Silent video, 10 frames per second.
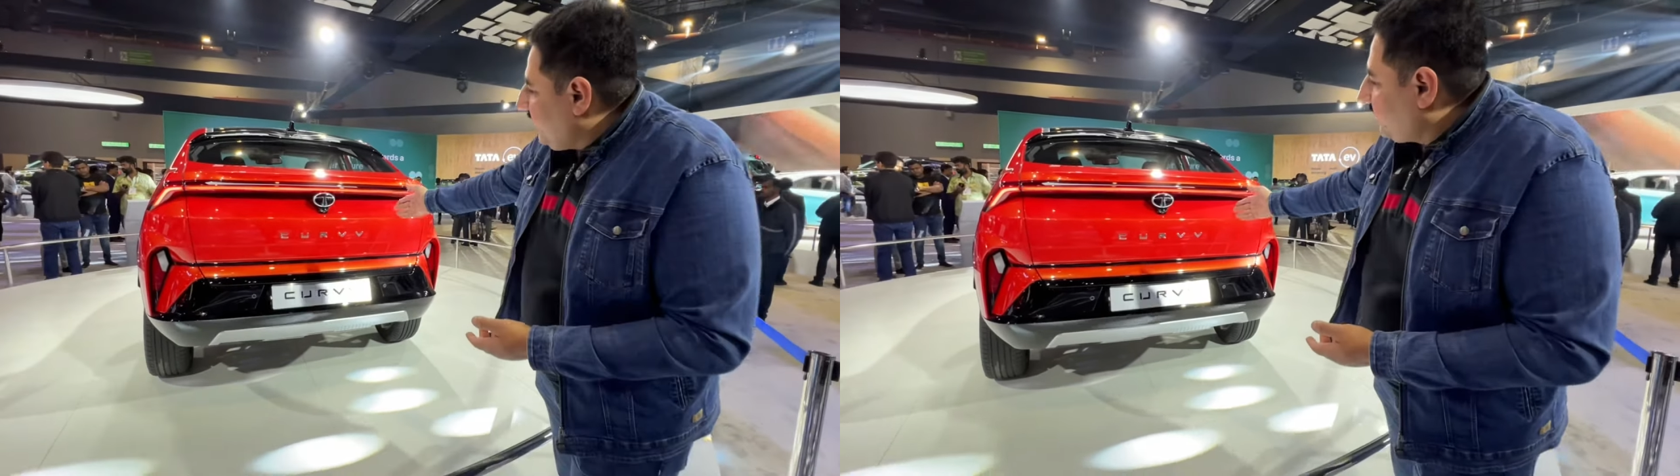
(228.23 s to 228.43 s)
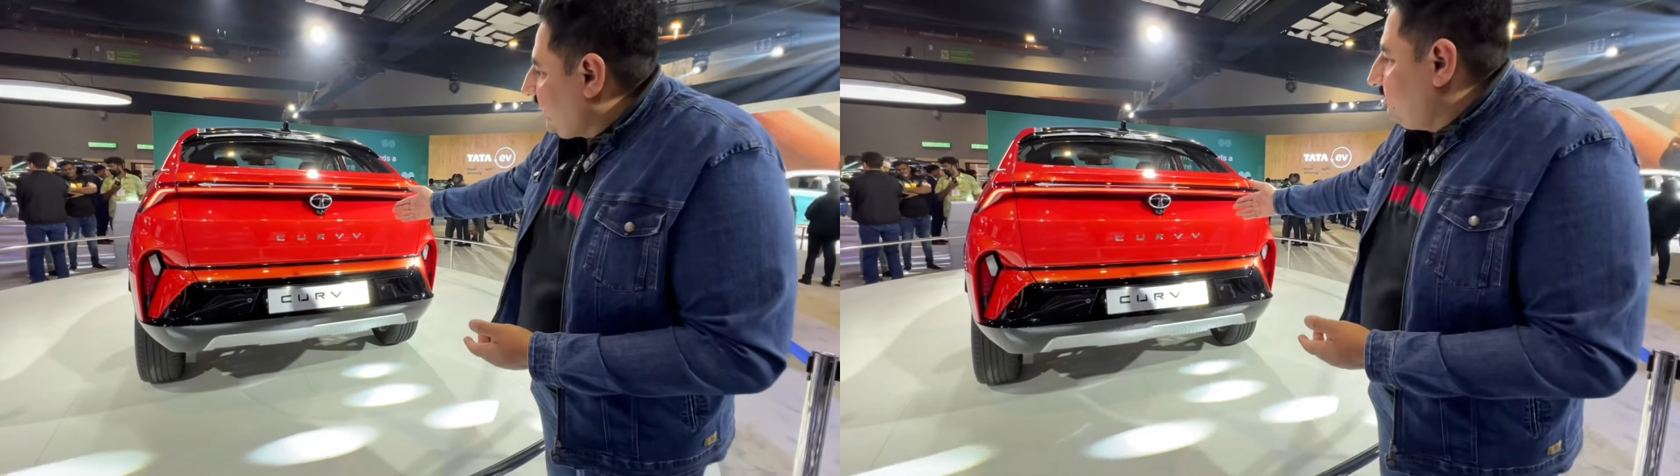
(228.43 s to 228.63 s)

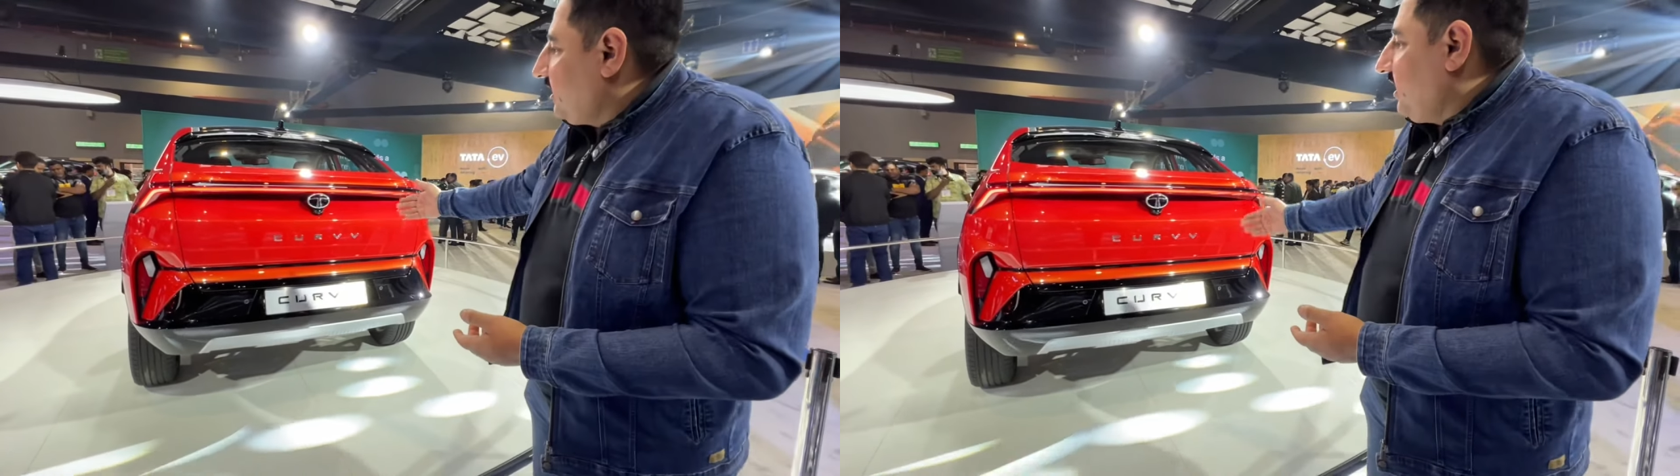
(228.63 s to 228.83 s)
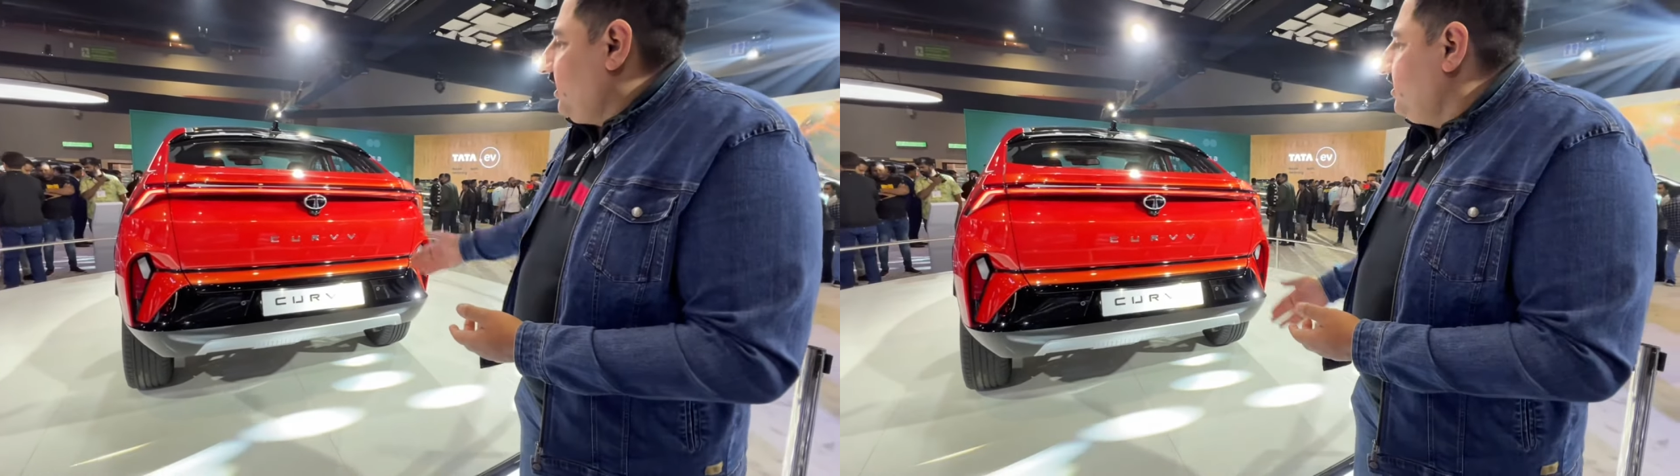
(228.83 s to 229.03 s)
बैक
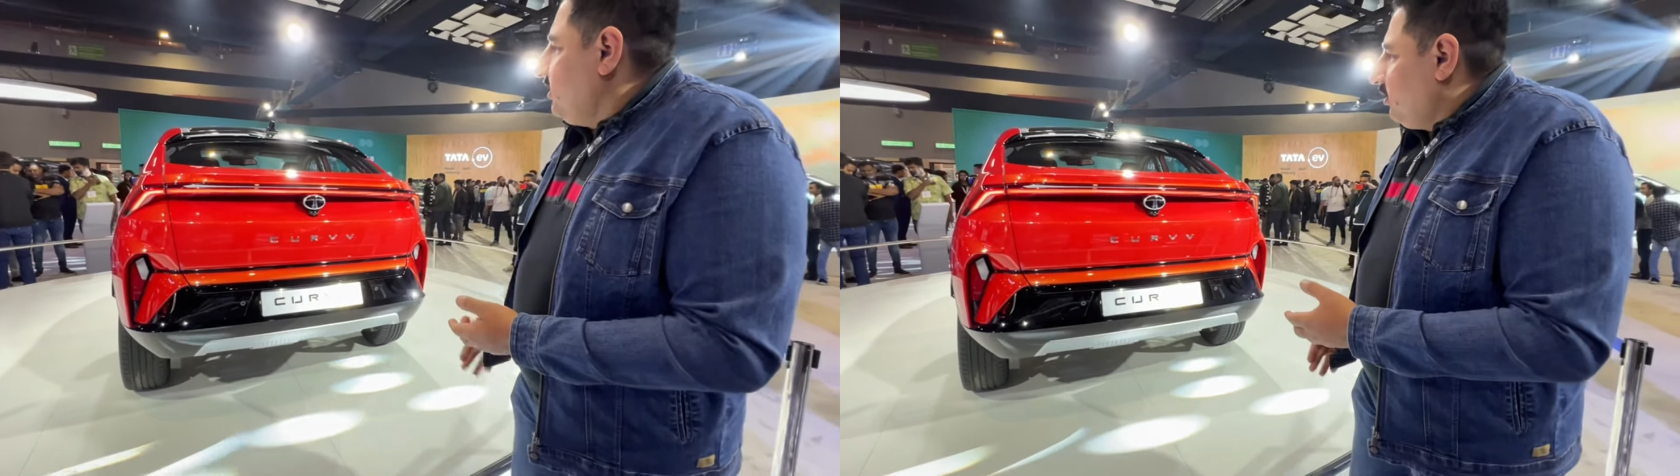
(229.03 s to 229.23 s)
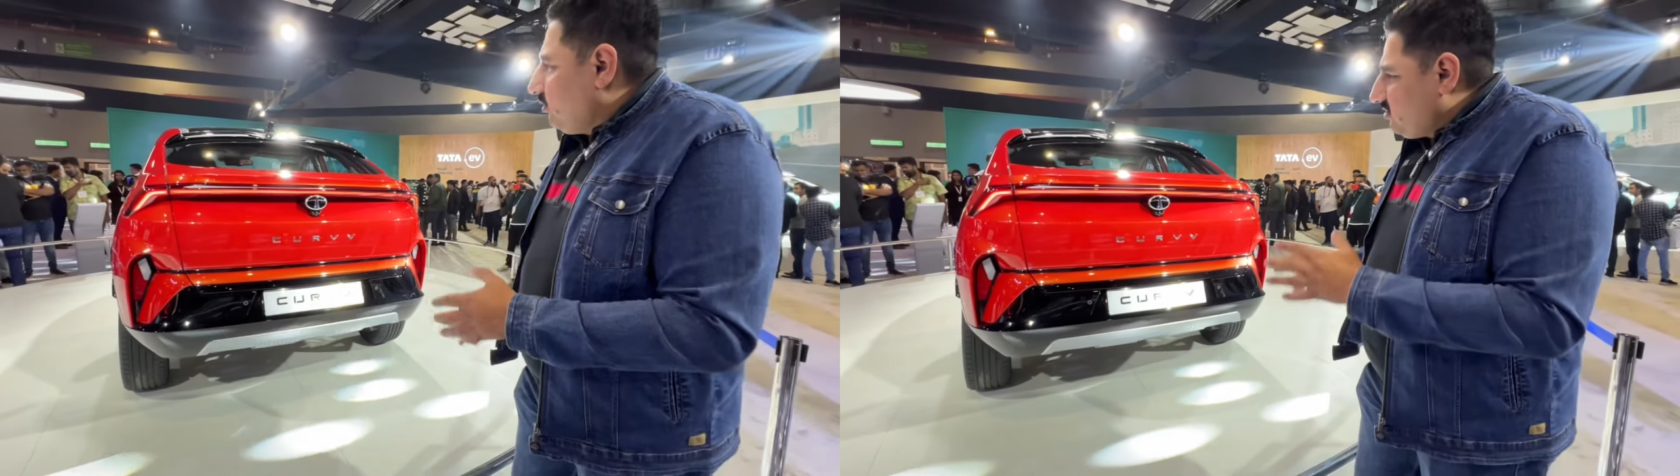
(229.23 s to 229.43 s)
कैमरा है
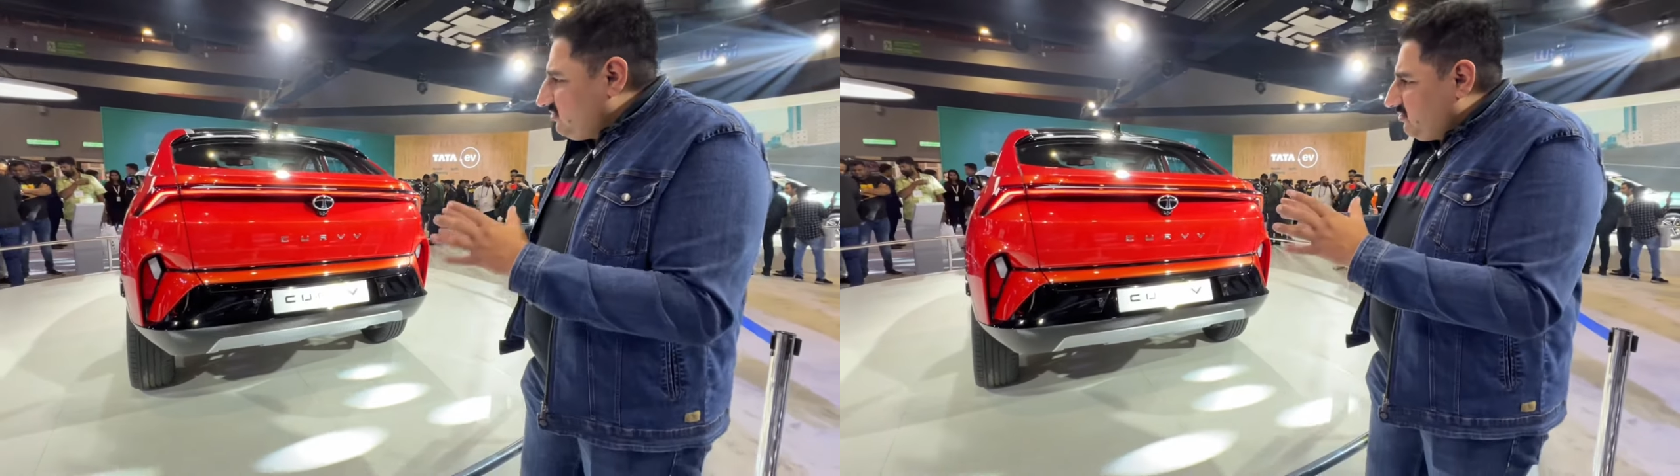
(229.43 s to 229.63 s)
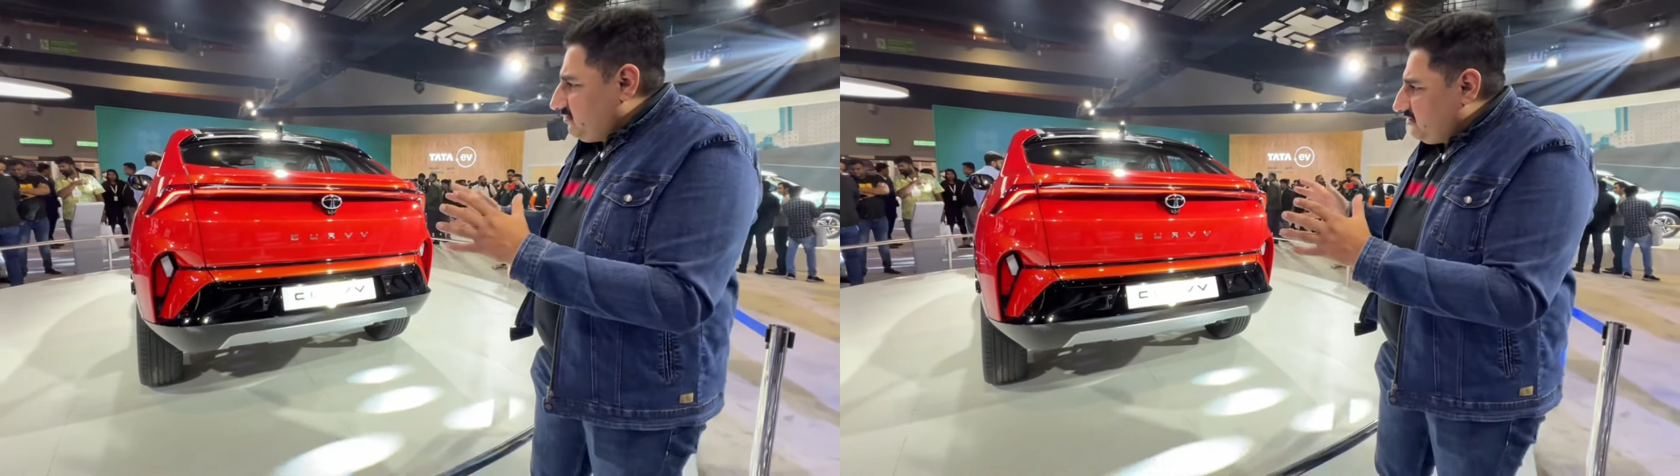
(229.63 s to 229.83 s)

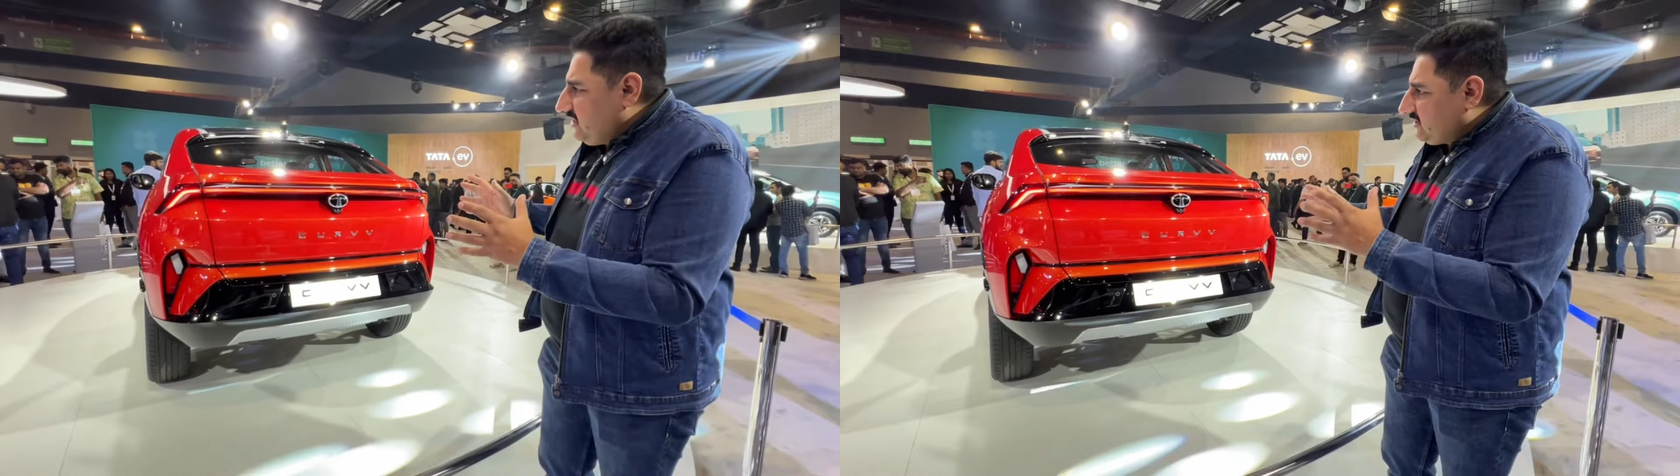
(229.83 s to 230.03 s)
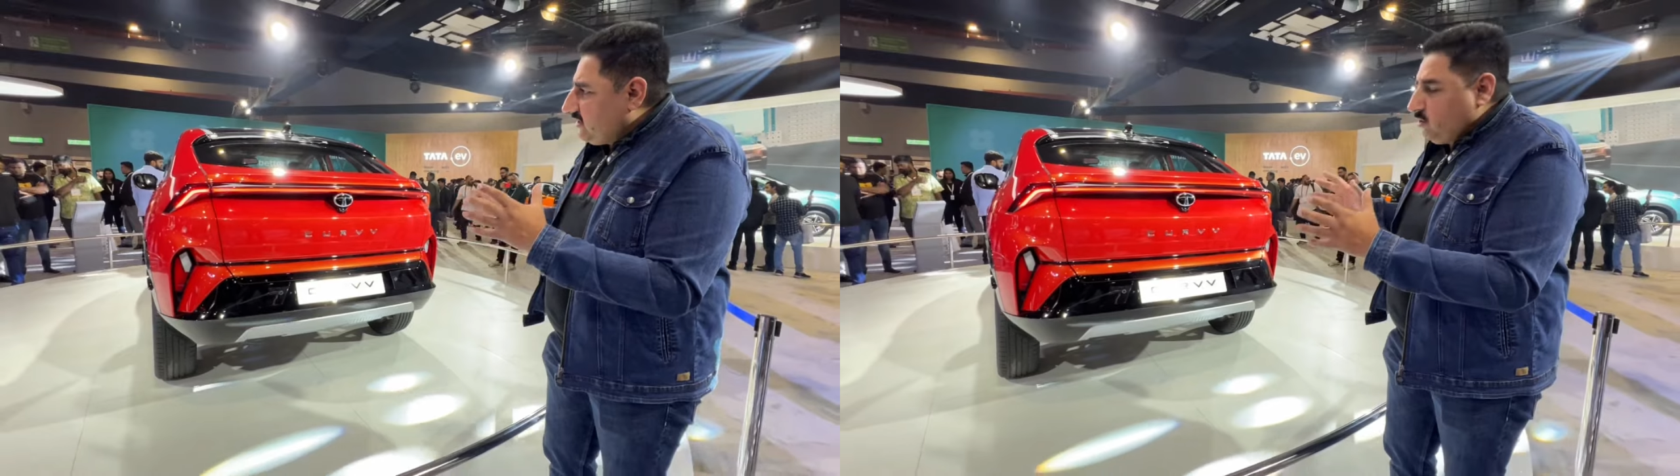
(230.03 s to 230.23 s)
एक ना